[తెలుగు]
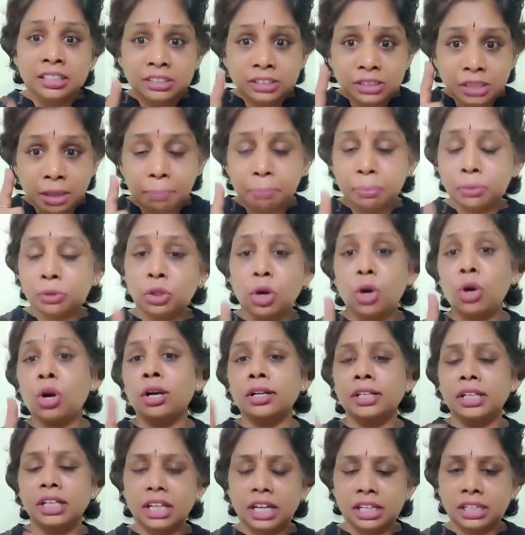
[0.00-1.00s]
చెప్పుతో
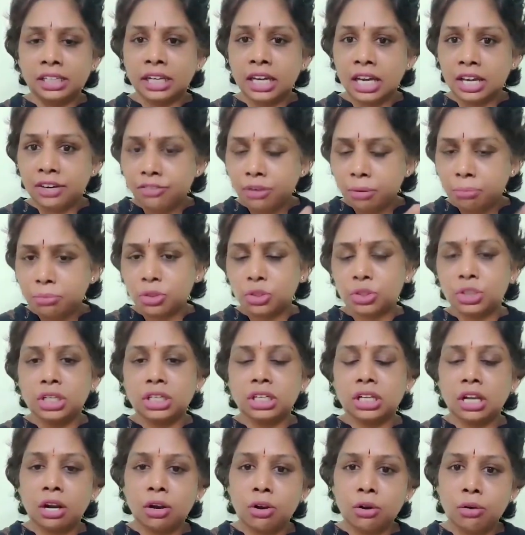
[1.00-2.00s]
కొట్టినట్టుగా ఇరవై మూడు
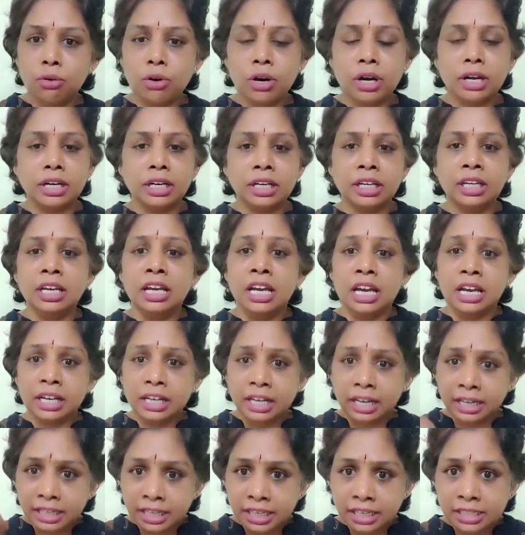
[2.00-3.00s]
సీట్లలో ఒకరిని
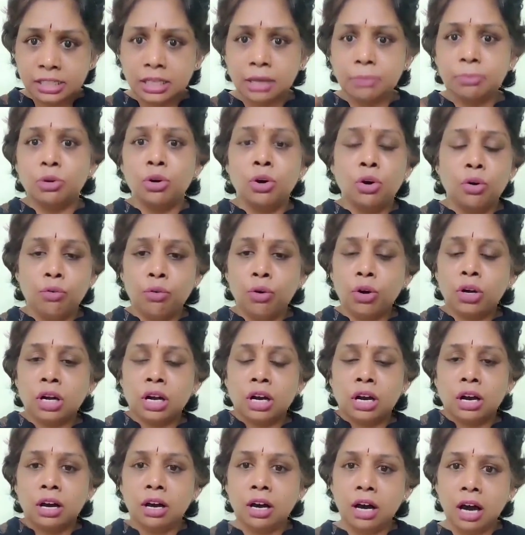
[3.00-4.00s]
కనీసం ఒక
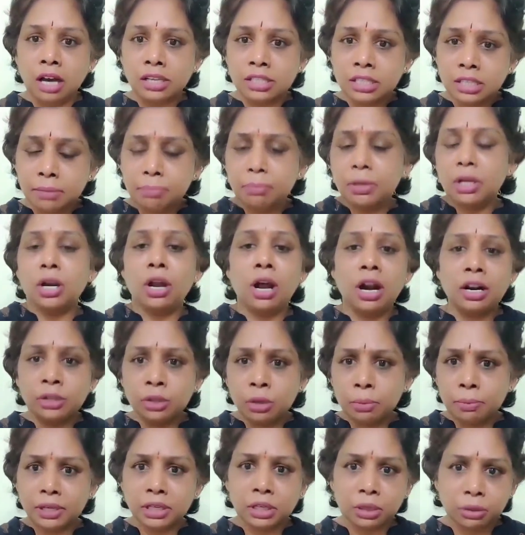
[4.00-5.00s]
అసెంబ్లీలో అడుగు
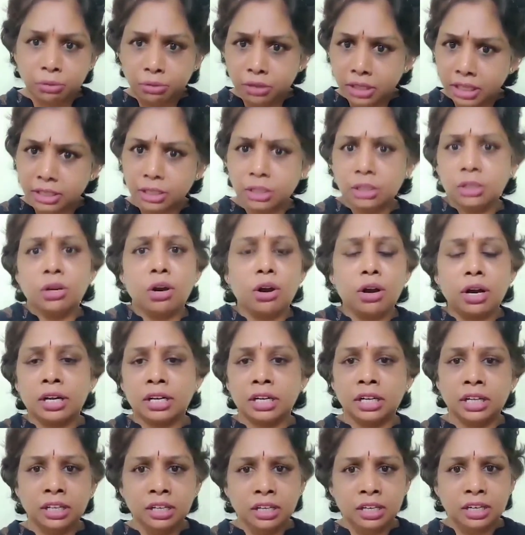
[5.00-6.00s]
పెట్టకుండా
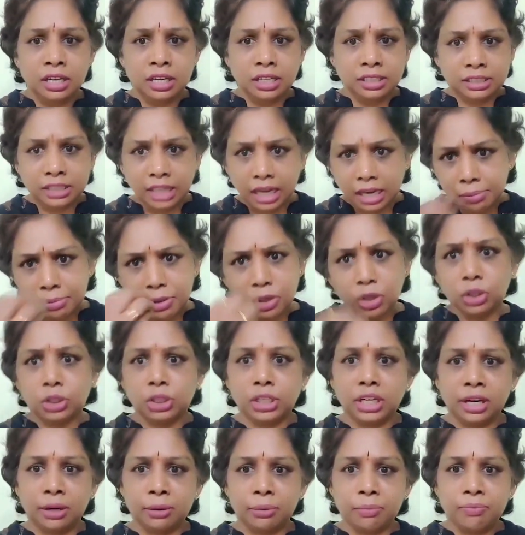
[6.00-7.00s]
ఇంకొకరిని తరిమి కొట్టారు